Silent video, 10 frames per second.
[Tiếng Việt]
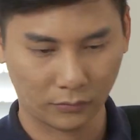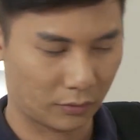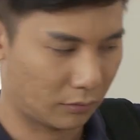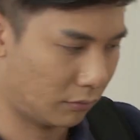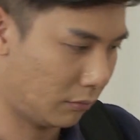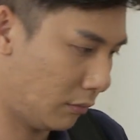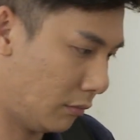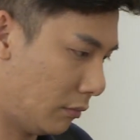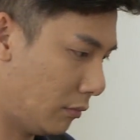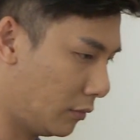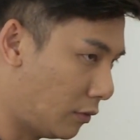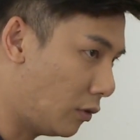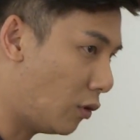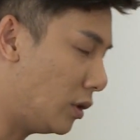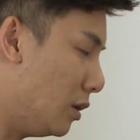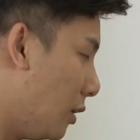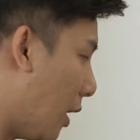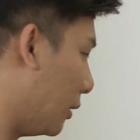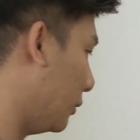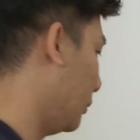Nói hoài Con vô trước à